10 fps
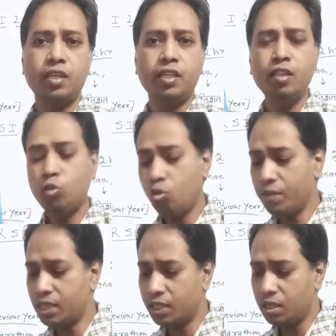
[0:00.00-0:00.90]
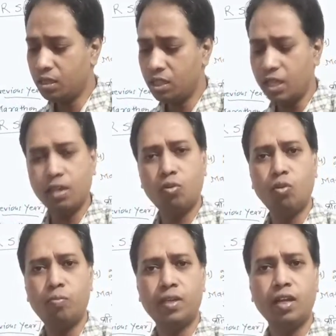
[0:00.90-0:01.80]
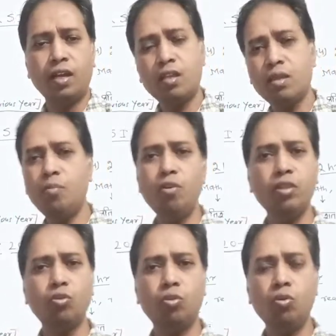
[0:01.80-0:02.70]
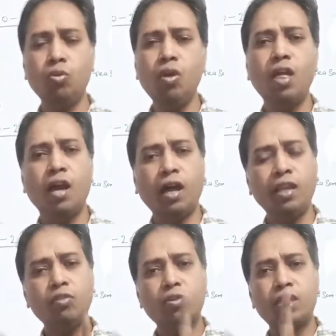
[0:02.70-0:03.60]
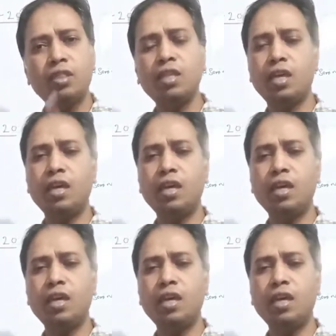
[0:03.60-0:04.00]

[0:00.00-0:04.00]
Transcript: ये दोनों में से किसी एक को भी अगर संभव है तो दोनों और नहीं तो किसी